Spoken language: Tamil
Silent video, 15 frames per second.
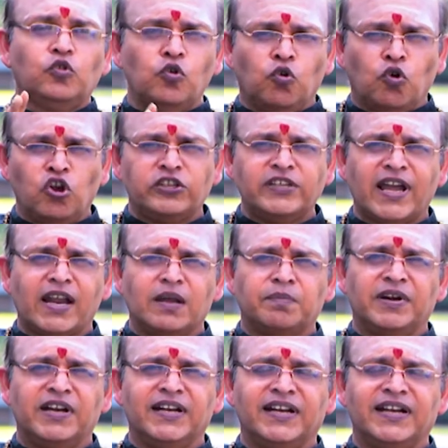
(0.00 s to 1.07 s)
கோச்சார
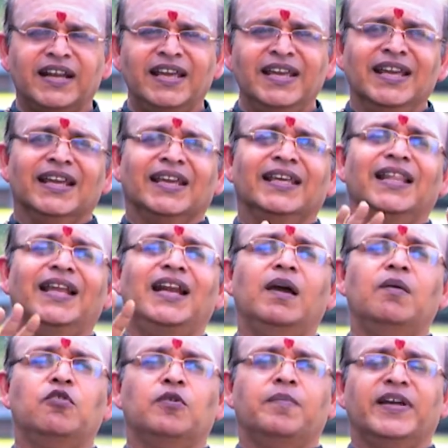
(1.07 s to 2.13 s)
பலன் என்ன
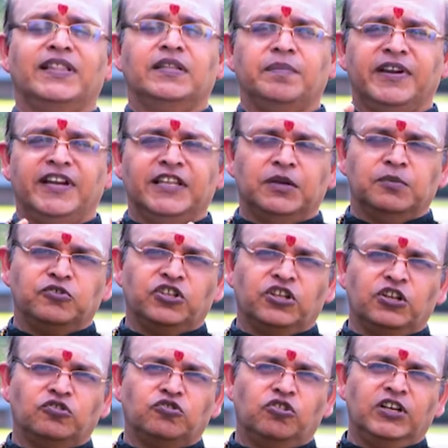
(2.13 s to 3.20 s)
இதெல்லாம் ஒரு பத்து பதினஞ்சு
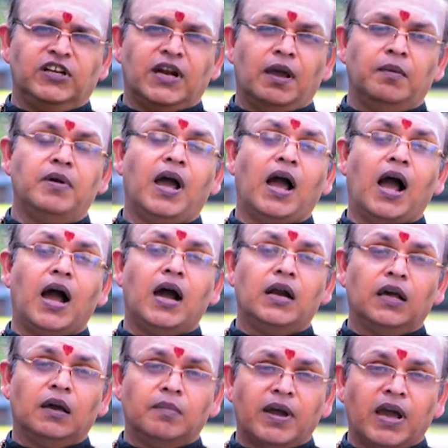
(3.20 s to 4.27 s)
நிமிஷத்தில் சொல்லிடலாம்
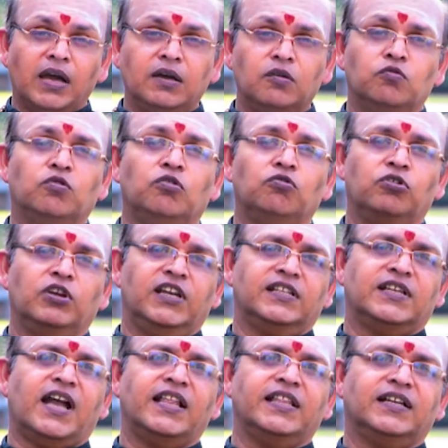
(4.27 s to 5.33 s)
ஆழமாக உங்களுடைய
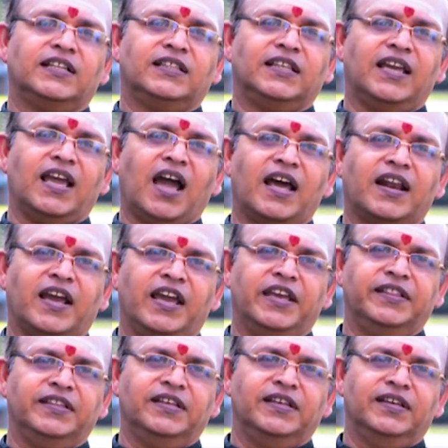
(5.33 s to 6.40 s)
ஜாதகத்தை
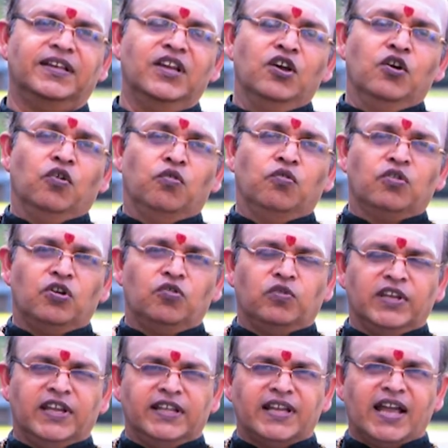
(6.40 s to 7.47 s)
ஆராய்ந்து
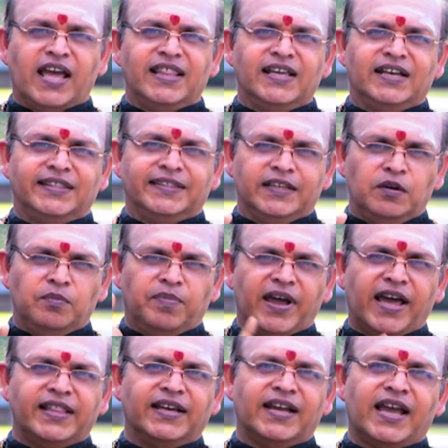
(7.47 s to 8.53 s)
உங்களுடைய ஜாதகத்தில்
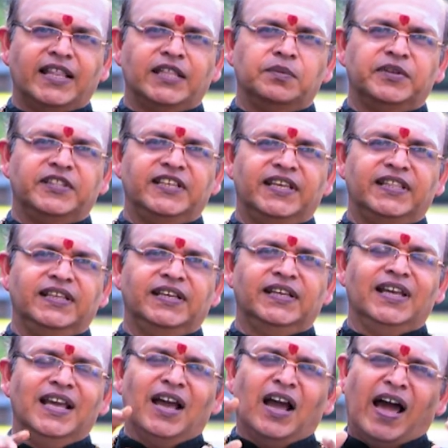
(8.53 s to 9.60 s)
பாதகாதிபதி எது
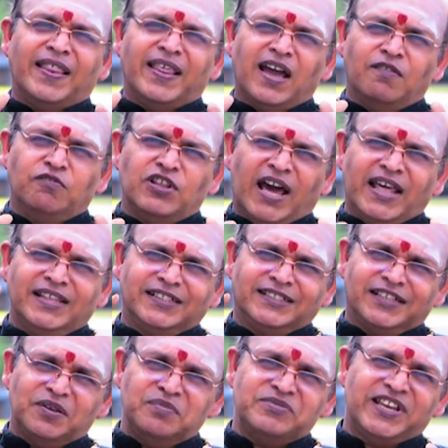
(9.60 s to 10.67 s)
அதாவது
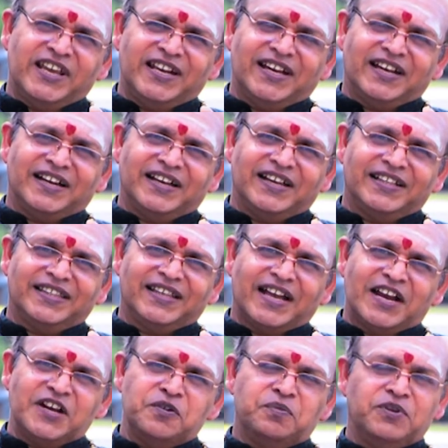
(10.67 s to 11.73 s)
அதிர்ஷ்டம் செய்கிற கிரகத்தை
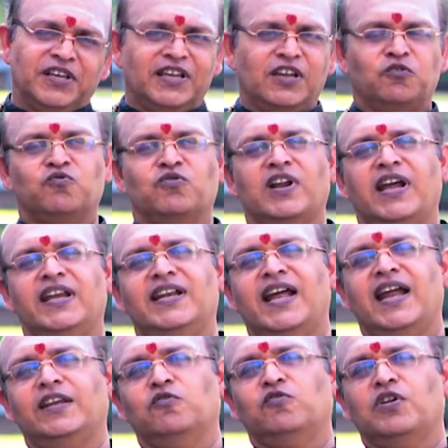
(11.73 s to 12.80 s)
கண்டுபிடிக்க கூட
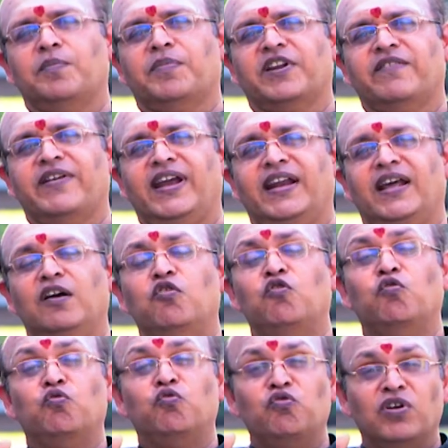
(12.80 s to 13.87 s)
இல்லாட்டி கூட பரவாயில்ல
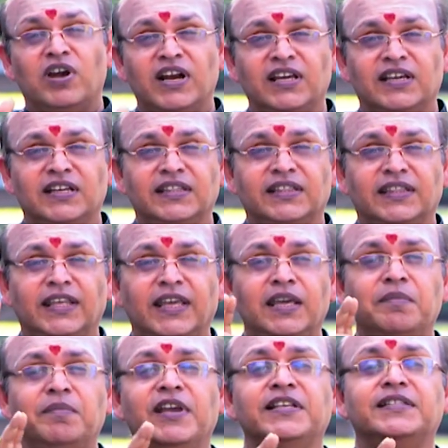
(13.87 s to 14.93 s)
உங்களுக்கு
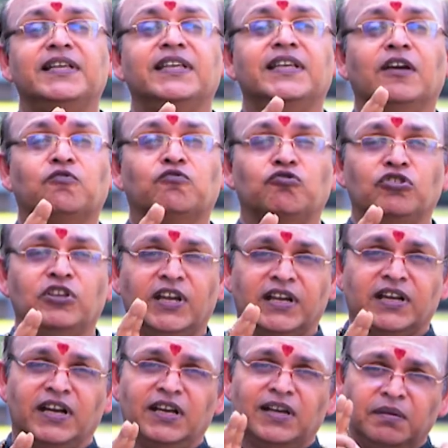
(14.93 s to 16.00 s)
தீமை செய்யக்கூடிய
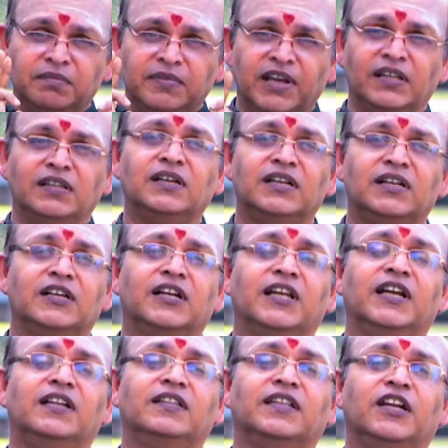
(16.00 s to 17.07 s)
கிரகம் எது என்று
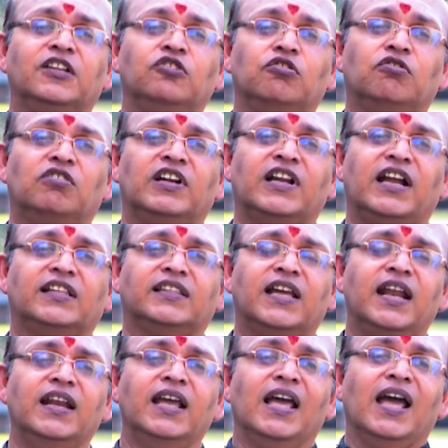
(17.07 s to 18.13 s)
நீங்கள் தெரிந்து
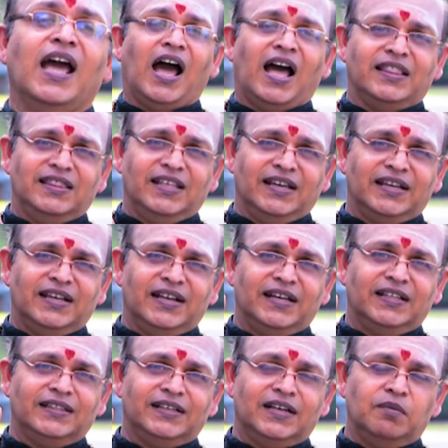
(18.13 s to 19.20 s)
கொண்டால்தான் அந்த
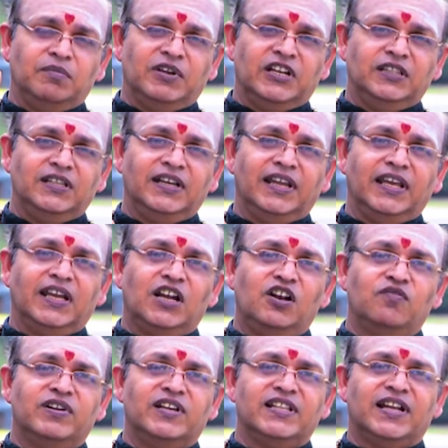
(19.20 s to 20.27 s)
கிரகத்திடம் இருந்து
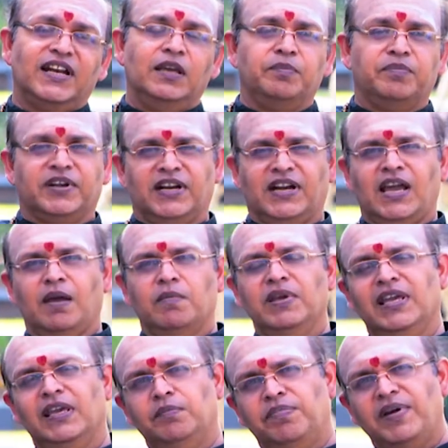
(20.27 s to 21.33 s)
நீங்கள் விடுதலை பெறலாம்
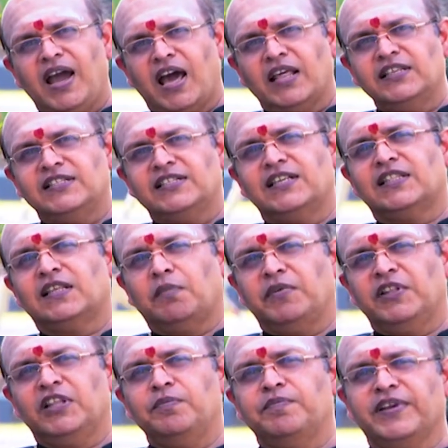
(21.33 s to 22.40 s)
இப்போ அதிர்ஷ்டத்தை
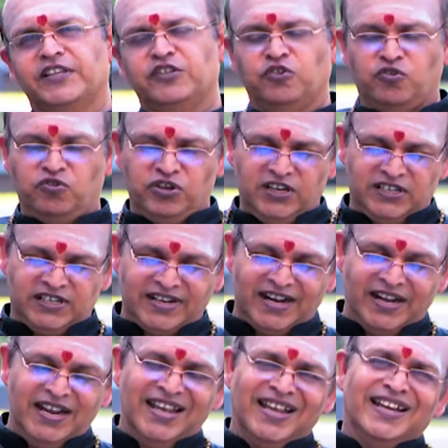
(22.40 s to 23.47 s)
பற்றி பேசிக்கொண்டு
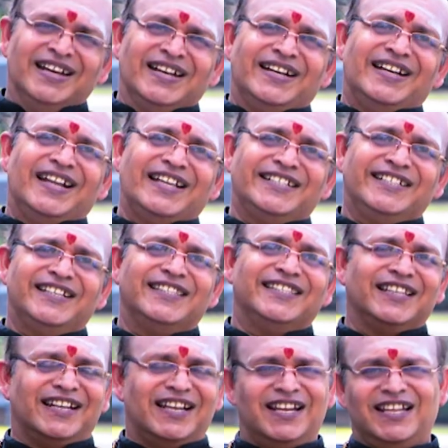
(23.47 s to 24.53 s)
இருக்கிறேன்
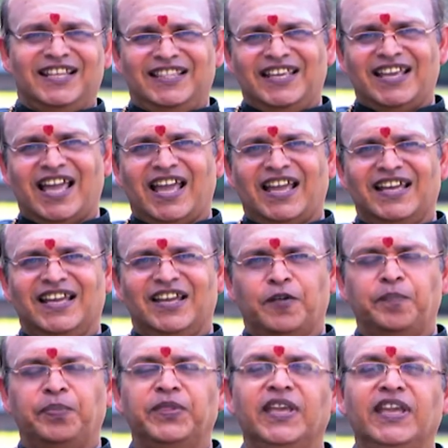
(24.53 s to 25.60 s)
நட்சத்திர ரீதியாக
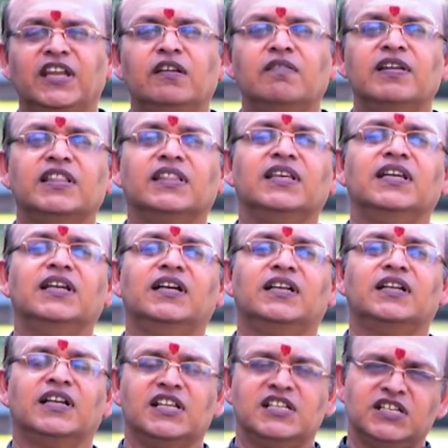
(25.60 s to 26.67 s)
இருபத்தி
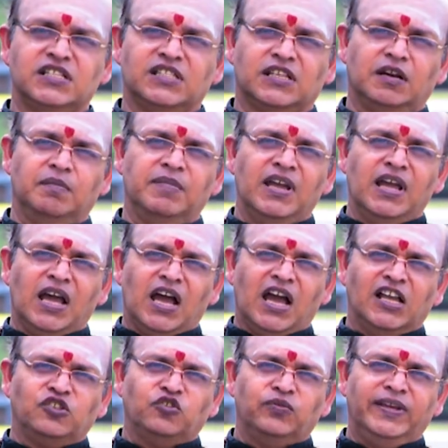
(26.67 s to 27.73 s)
ஏழு நட்சத்திரம்
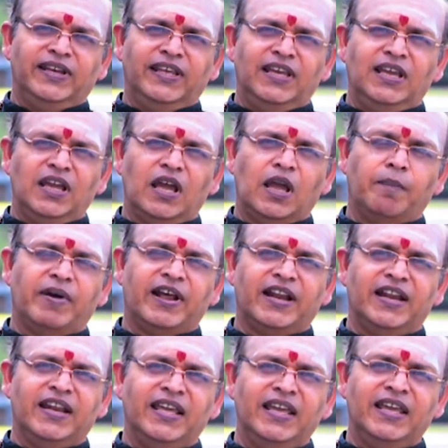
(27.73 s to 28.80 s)
அஸ்வினி
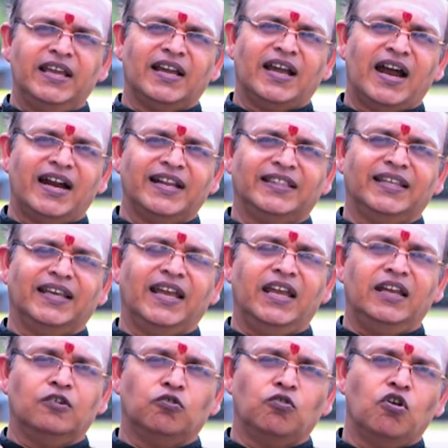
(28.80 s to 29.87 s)
பரணி
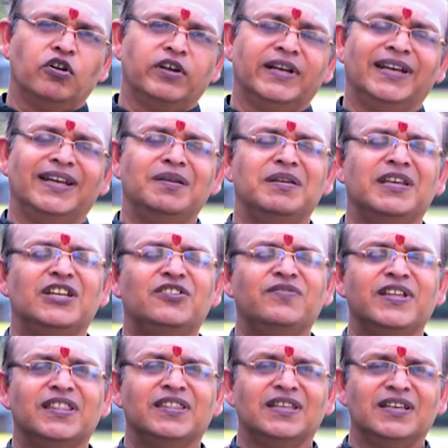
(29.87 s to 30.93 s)
கார்த்திகை ரோஹிணின்னு
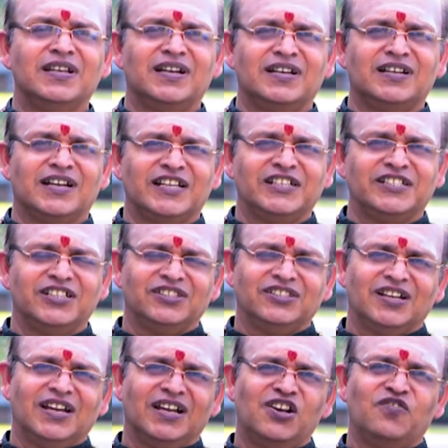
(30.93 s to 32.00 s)
இருபத்தி ஏழு
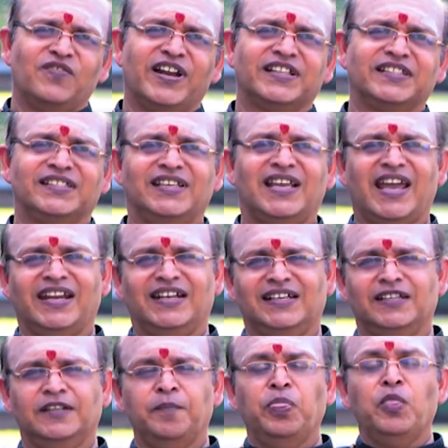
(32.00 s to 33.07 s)
நட்சத்திரங்கள் வரிசையாக
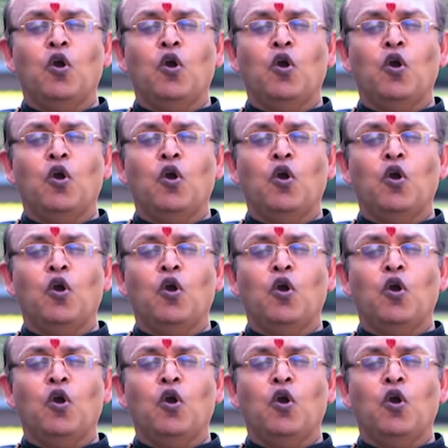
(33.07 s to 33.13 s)
இருக்குது